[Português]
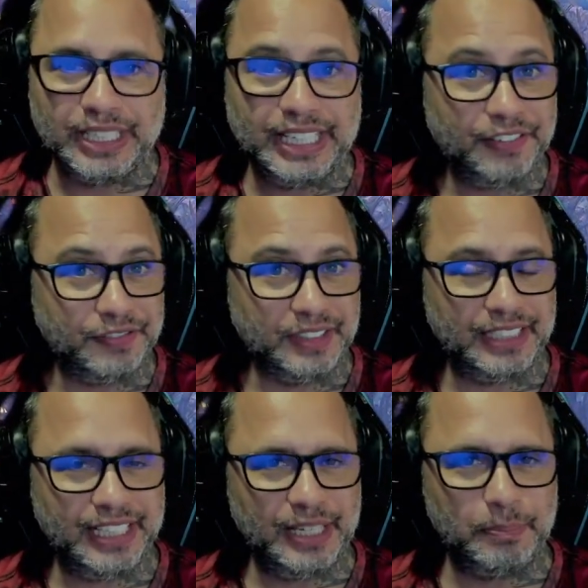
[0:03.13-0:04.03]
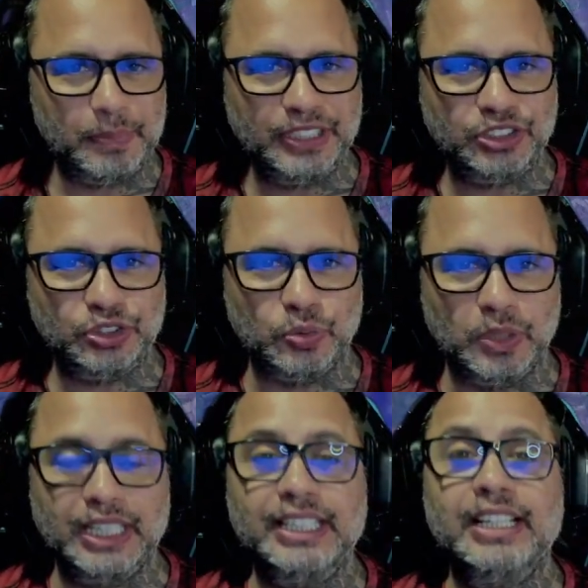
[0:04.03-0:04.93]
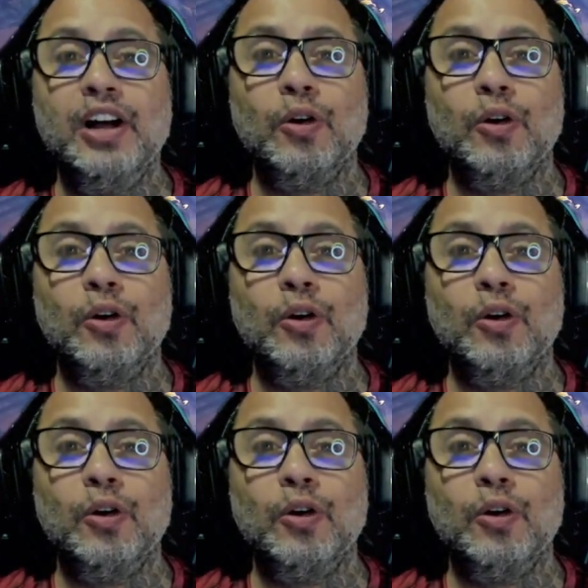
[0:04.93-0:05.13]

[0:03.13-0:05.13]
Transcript: NFT Play to Earn.